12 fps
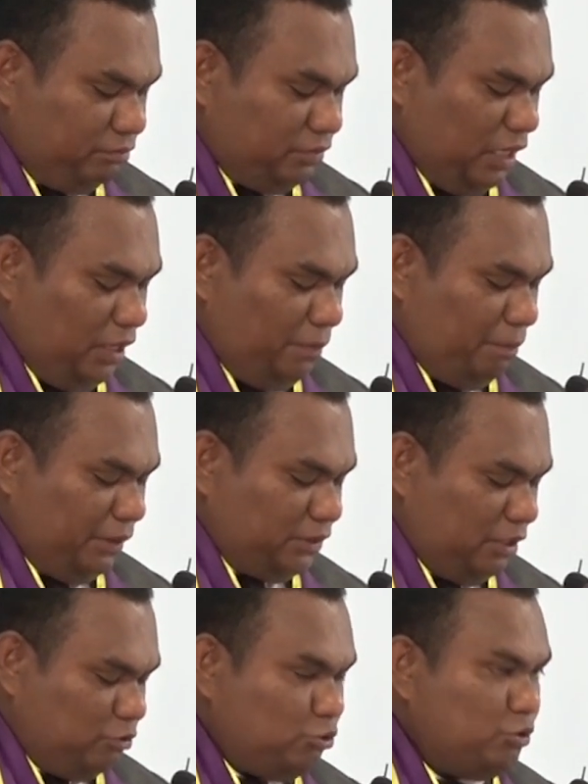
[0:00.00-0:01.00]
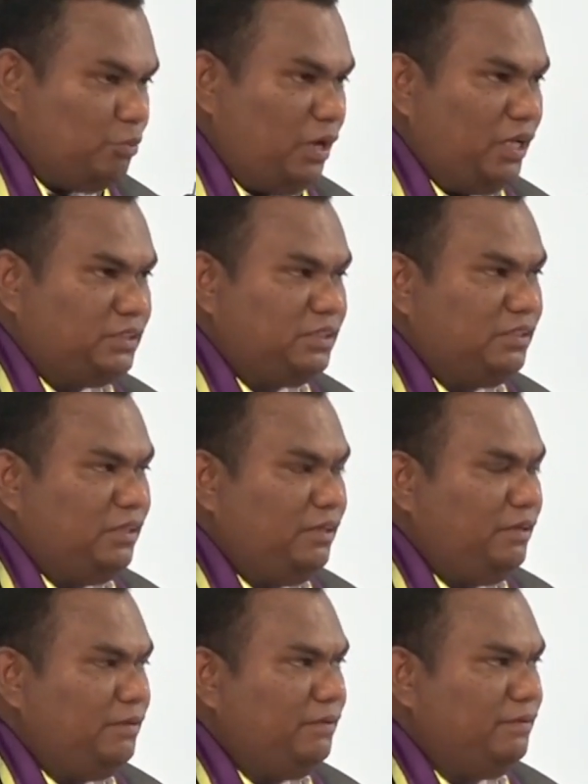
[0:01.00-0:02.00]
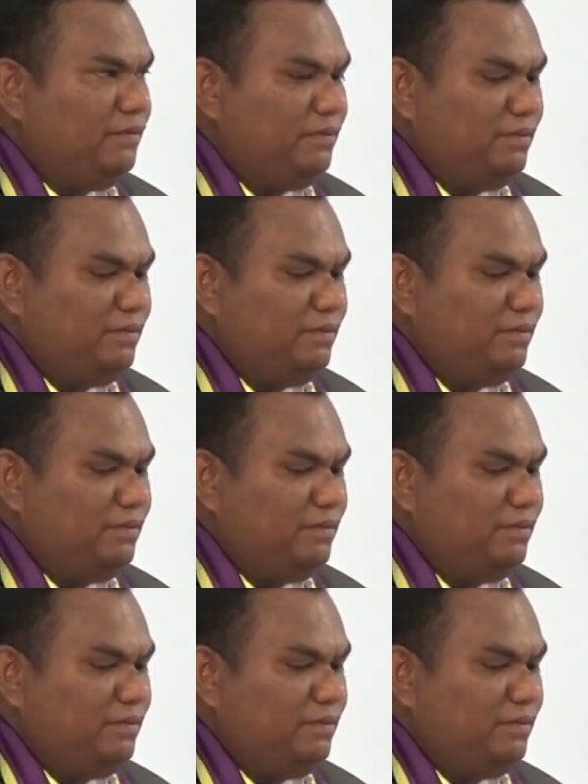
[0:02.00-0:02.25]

dalam pasal 17 ini